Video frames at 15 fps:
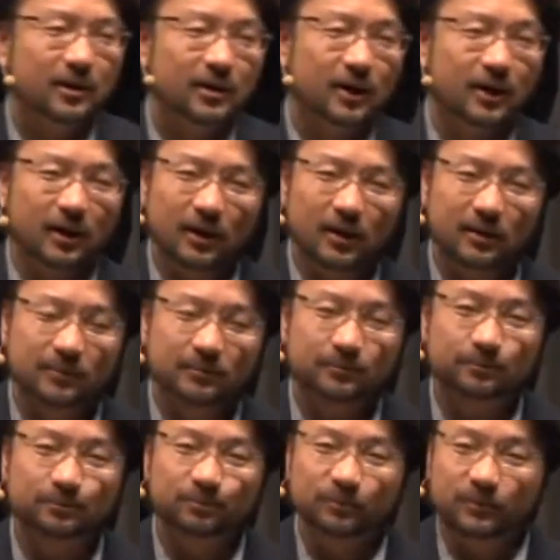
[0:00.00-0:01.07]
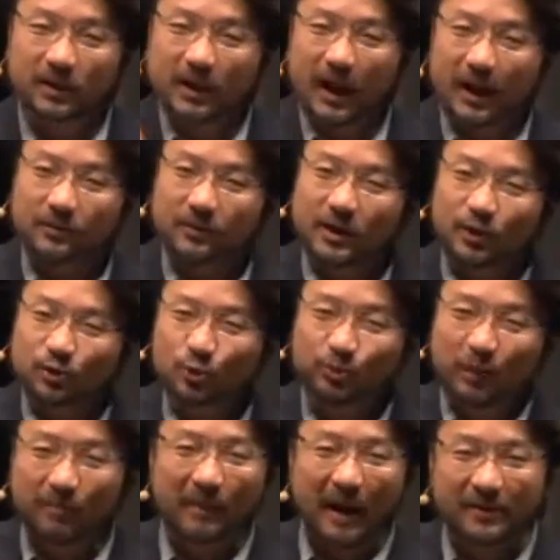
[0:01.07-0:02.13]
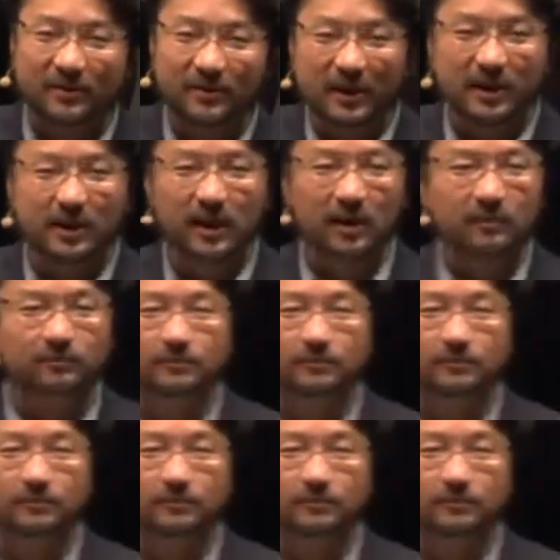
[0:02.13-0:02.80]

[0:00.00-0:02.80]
那个，你看耶稣被卖的那一夜，